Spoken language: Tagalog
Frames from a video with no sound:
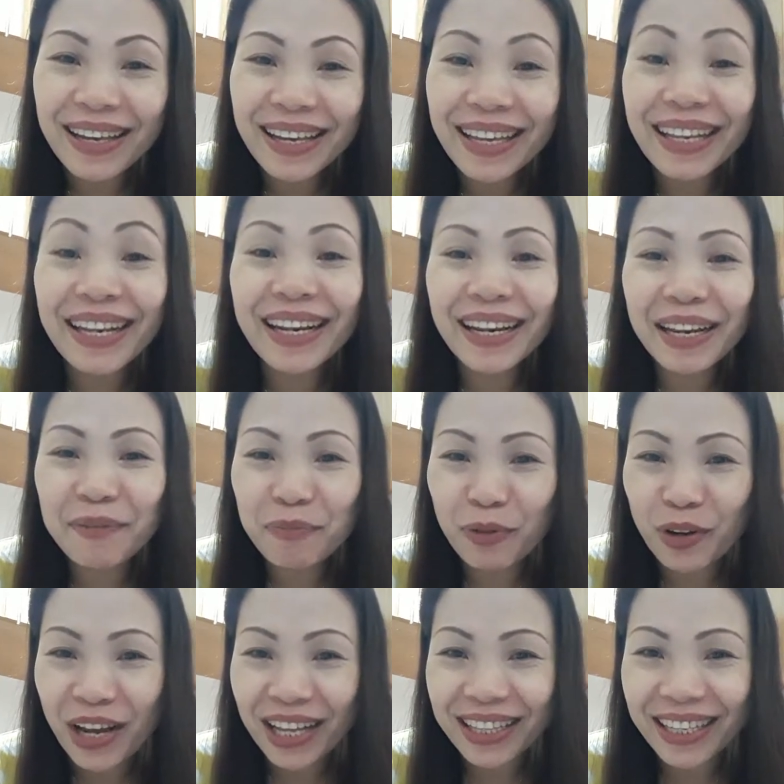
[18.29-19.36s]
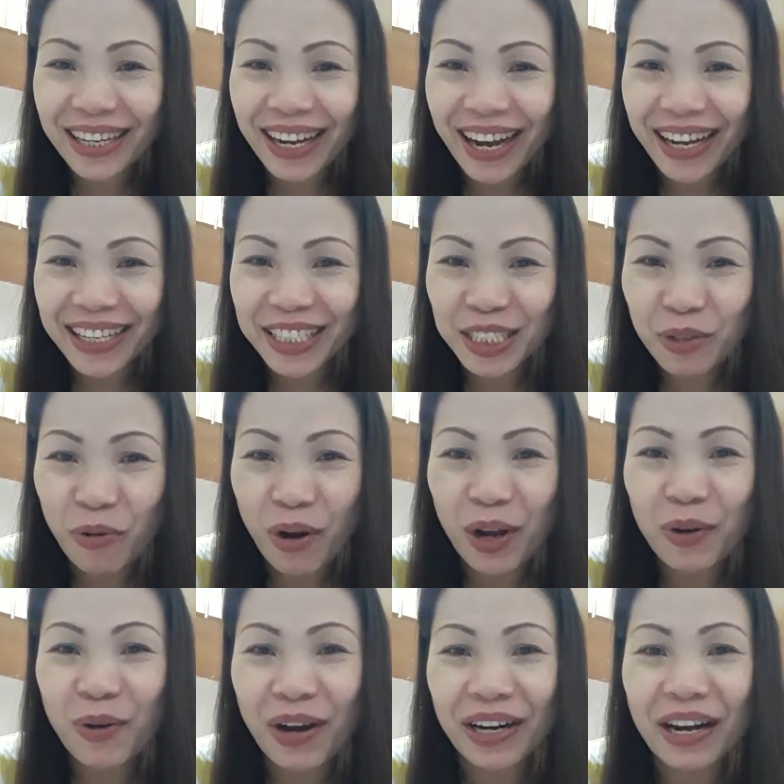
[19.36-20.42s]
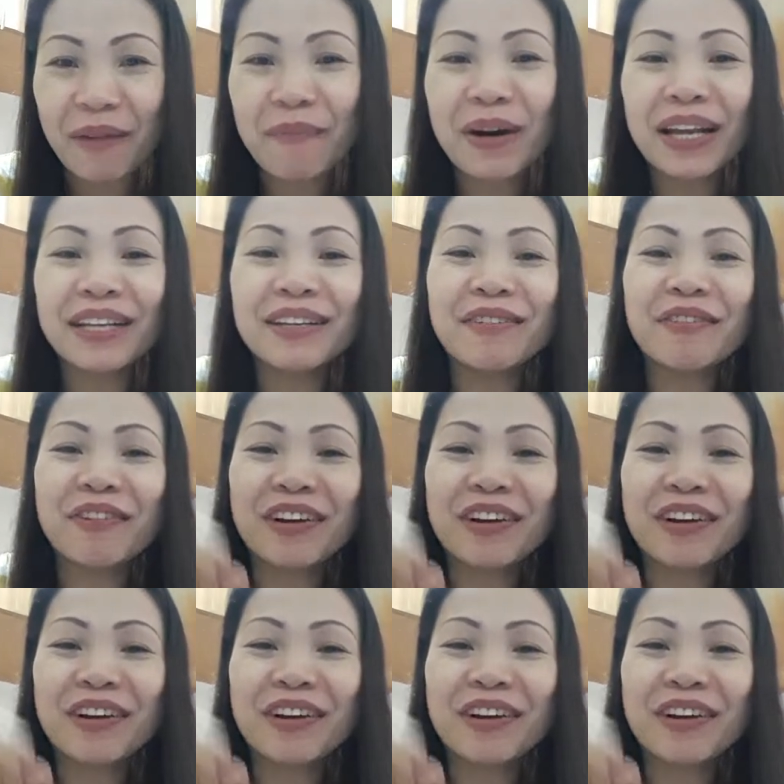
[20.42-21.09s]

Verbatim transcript: i-read po natin guys kung ano ang laman.